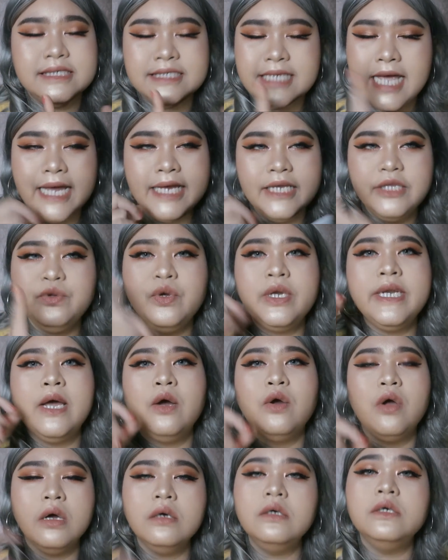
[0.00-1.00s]
ใช้ตัวเดี
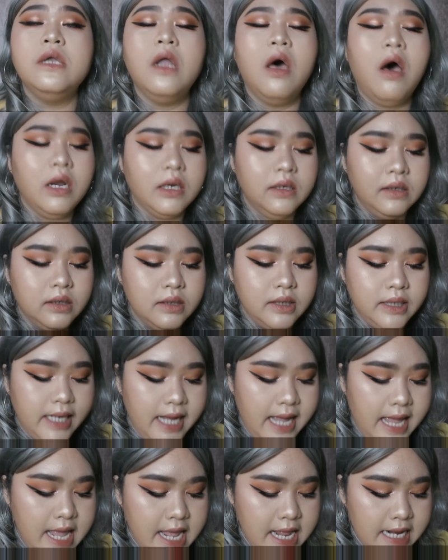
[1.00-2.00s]
ยวก็คือรอดเลย
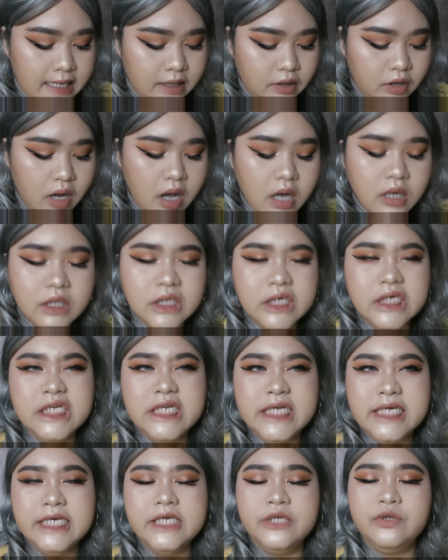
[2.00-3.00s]
นะคะ แล้วก็คือ
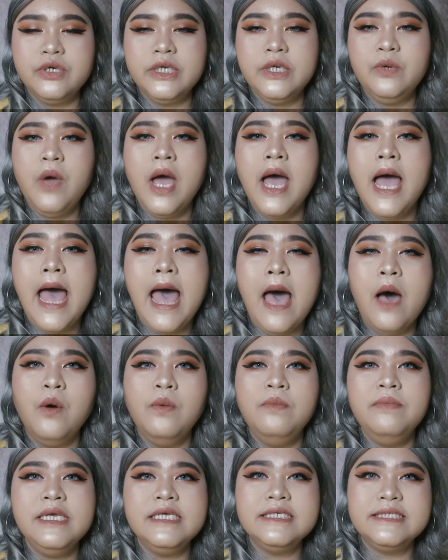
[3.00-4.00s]
ดีตรงที่ว่าเขา
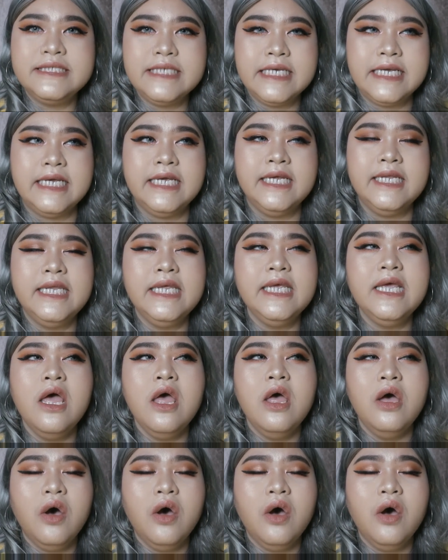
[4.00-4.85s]
มีสีที่